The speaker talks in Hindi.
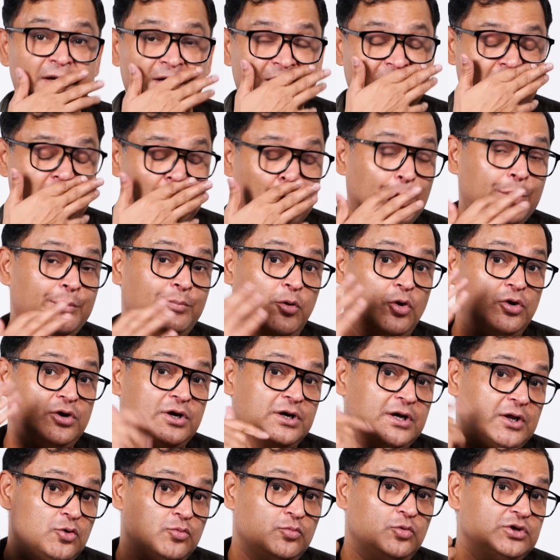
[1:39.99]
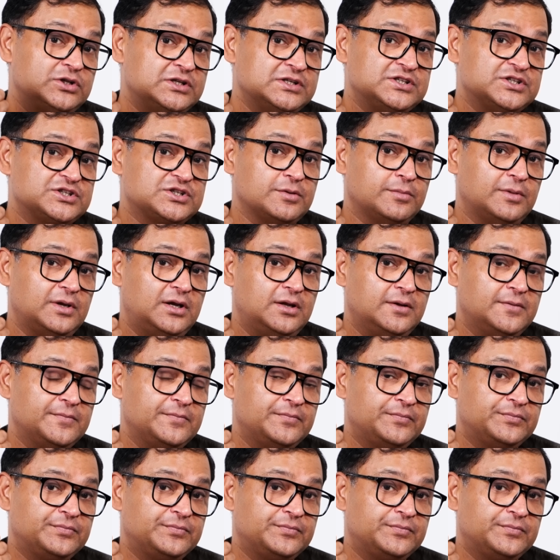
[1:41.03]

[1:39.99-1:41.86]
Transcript: मीटिंग क्यों इंपॉर्टेंट है वो मोदी जी से मिले